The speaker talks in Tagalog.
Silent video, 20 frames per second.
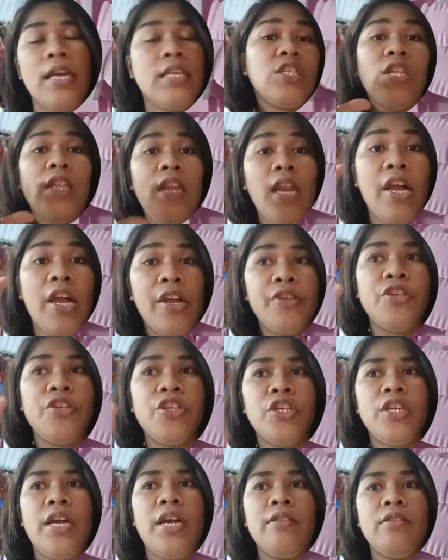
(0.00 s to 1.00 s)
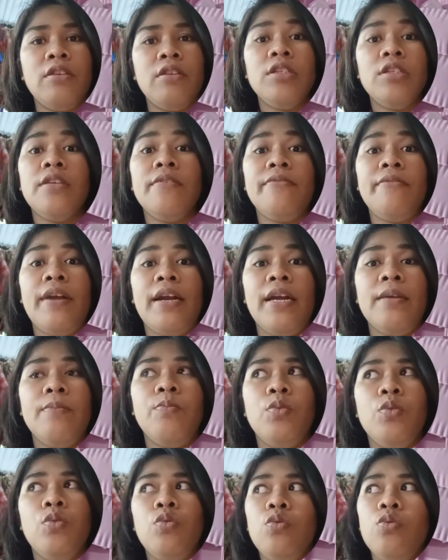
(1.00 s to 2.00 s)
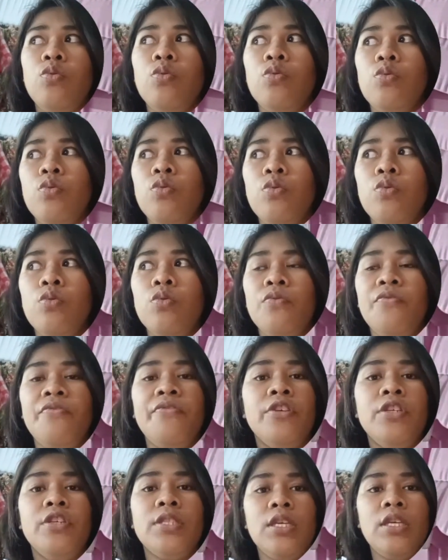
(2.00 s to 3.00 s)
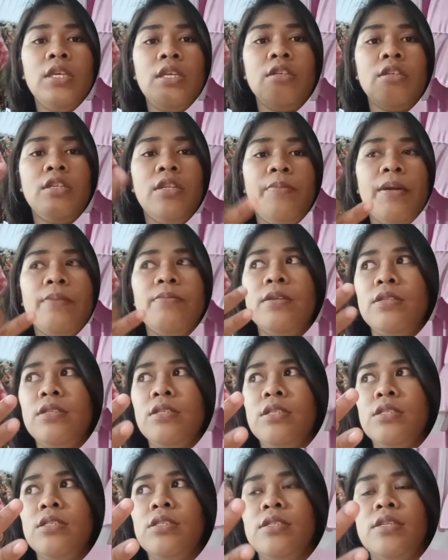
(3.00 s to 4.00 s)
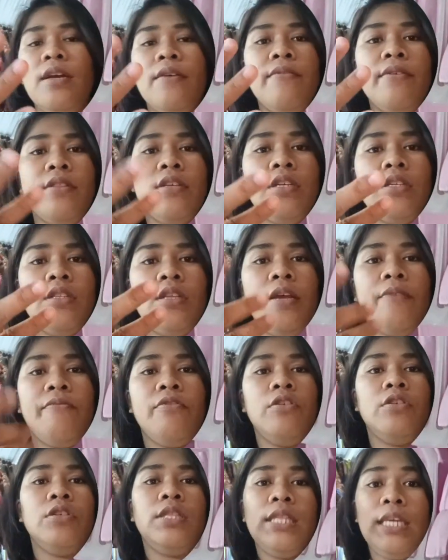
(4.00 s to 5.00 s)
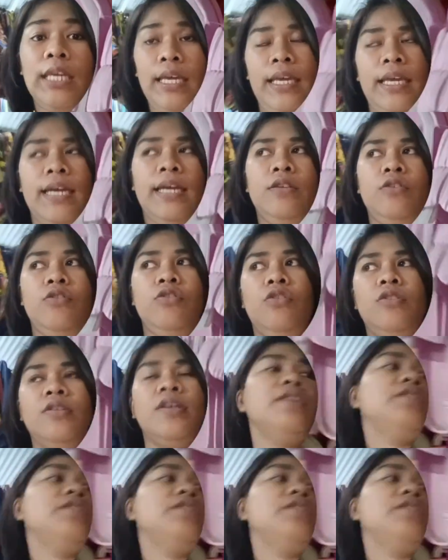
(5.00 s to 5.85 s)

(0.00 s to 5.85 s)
is large, yan, 35 to 40, 35, 36, 7, 39, 40, yan yun yung